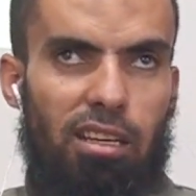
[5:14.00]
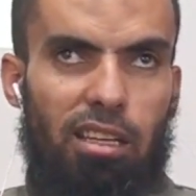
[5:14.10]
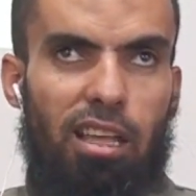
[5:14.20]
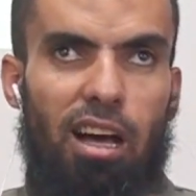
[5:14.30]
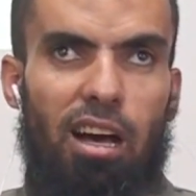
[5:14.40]

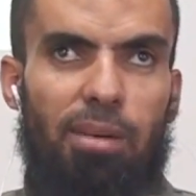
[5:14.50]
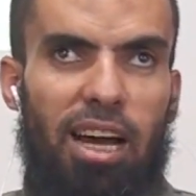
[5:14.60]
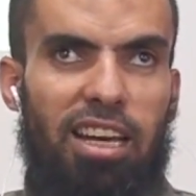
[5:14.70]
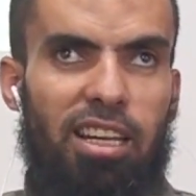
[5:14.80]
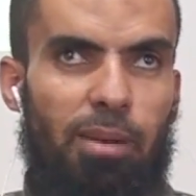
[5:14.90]
إذا غاب
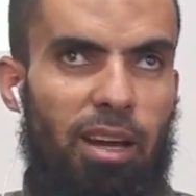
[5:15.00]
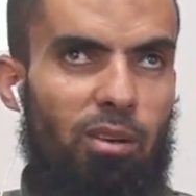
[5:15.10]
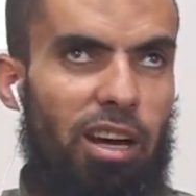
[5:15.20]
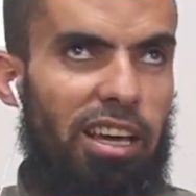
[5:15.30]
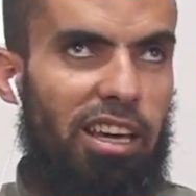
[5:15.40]
عني
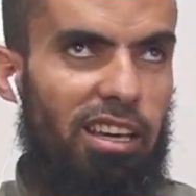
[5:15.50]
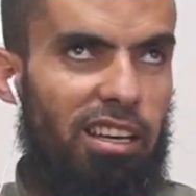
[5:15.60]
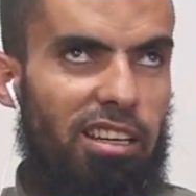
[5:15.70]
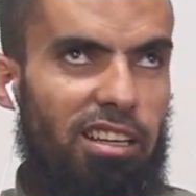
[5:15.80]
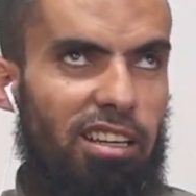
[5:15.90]
بعلها إيه
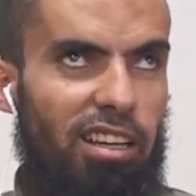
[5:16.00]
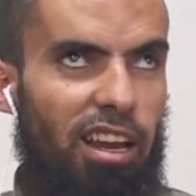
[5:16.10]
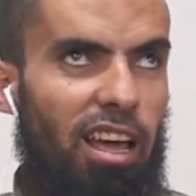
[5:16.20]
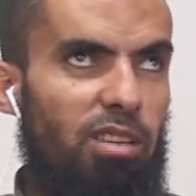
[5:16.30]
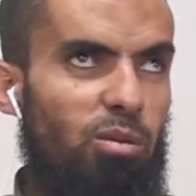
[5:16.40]

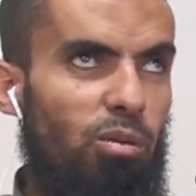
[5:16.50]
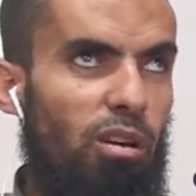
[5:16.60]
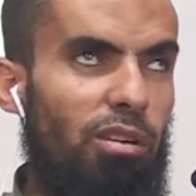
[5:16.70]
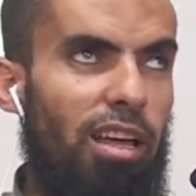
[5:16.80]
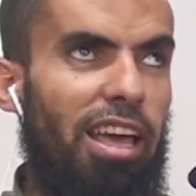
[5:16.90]
لا
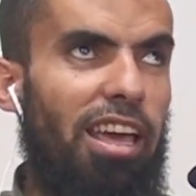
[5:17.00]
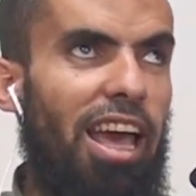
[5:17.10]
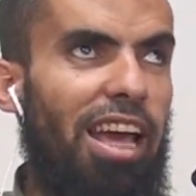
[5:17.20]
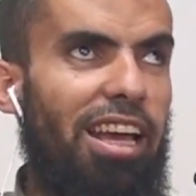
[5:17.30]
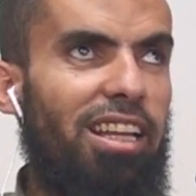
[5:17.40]
أزورها هنا
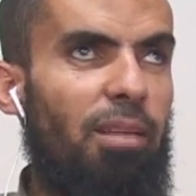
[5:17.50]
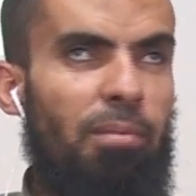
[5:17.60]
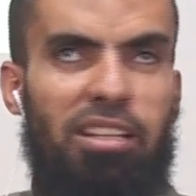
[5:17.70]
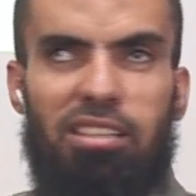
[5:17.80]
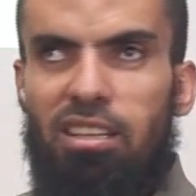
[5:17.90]
إيه أكد
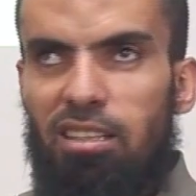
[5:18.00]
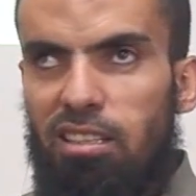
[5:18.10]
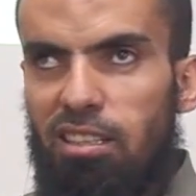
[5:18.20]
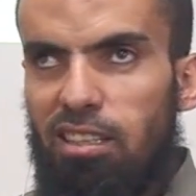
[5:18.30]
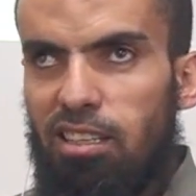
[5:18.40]
المدح
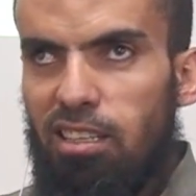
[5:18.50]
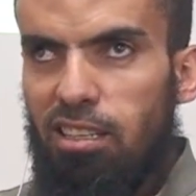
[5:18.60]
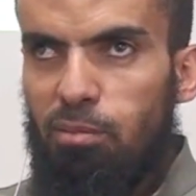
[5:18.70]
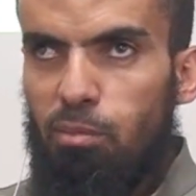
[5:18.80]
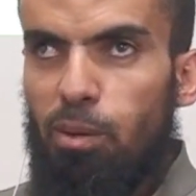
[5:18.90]

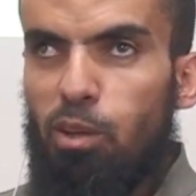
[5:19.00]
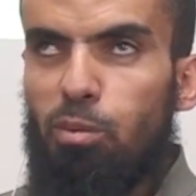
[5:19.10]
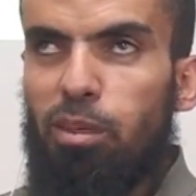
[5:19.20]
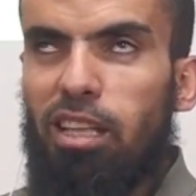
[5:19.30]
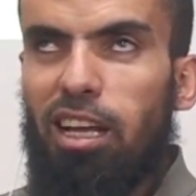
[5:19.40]
بما
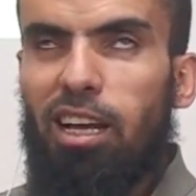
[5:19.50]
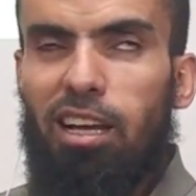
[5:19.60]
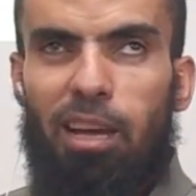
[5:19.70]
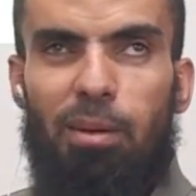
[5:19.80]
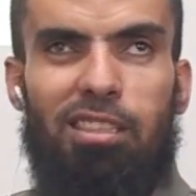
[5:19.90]
يجب
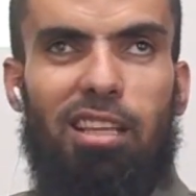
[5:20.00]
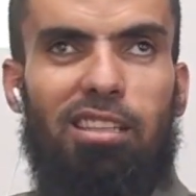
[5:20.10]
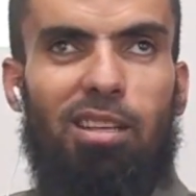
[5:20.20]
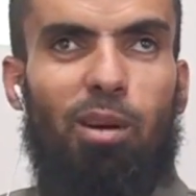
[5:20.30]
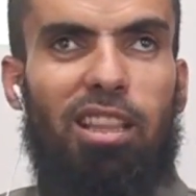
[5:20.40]
كمان
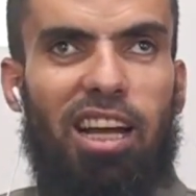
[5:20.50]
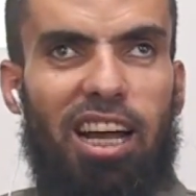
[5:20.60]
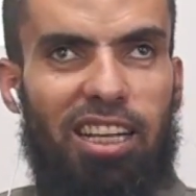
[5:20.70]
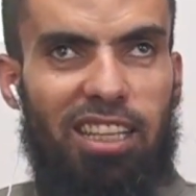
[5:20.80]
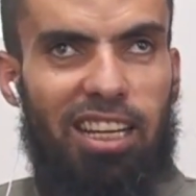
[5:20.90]
زود لك
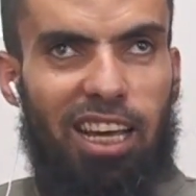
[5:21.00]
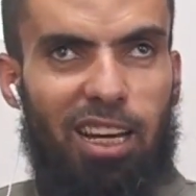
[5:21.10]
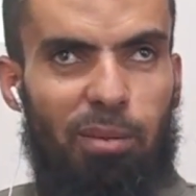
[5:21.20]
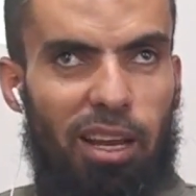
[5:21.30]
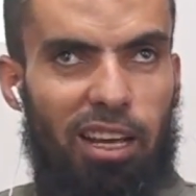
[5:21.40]
حاجة تانية
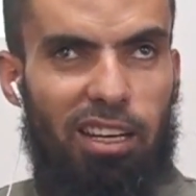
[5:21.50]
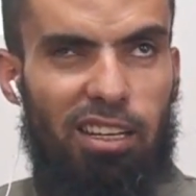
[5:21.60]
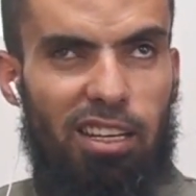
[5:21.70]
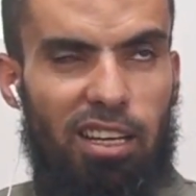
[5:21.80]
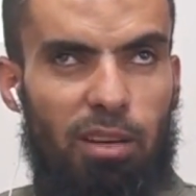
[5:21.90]
خلي بالك
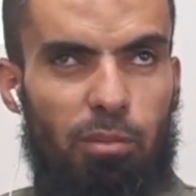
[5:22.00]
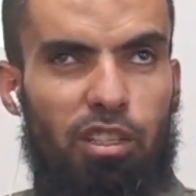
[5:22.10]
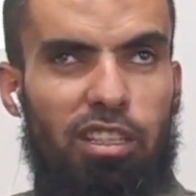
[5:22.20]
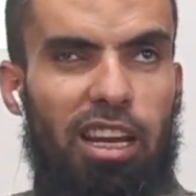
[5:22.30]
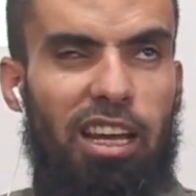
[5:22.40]

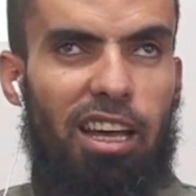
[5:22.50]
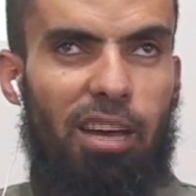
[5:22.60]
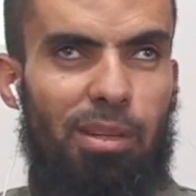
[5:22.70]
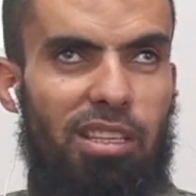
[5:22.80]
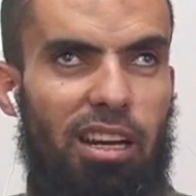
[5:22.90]
مش ان
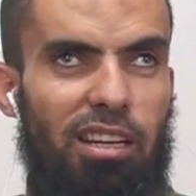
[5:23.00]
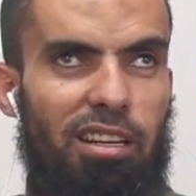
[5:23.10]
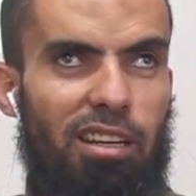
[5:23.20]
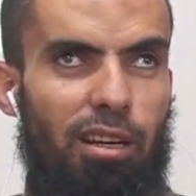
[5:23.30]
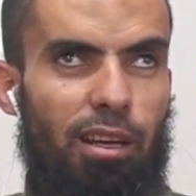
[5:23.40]
انا
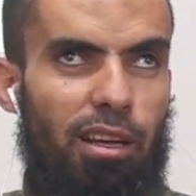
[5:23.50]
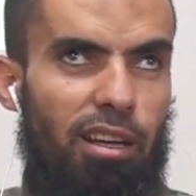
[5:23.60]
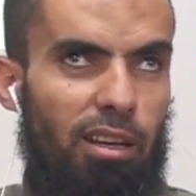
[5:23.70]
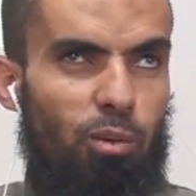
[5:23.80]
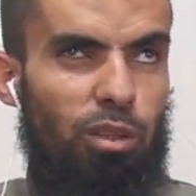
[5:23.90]
مثلا آه،
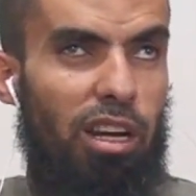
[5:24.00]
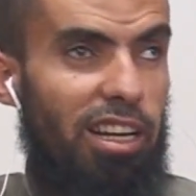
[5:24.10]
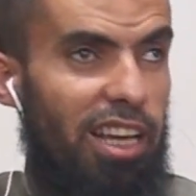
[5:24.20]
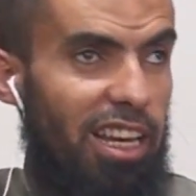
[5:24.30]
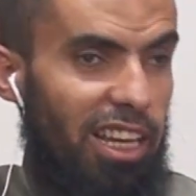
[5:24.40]
وده
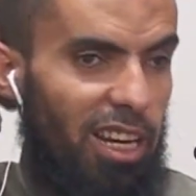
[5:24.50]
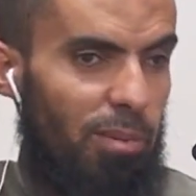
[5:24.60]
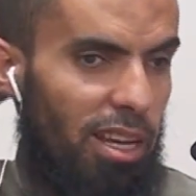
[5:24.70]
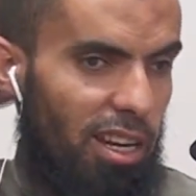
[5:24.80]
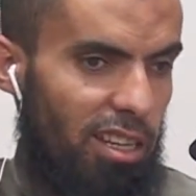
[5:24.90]
راجل جاهلي خلي
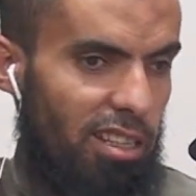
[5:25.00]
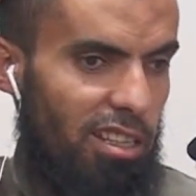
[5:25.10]
بالك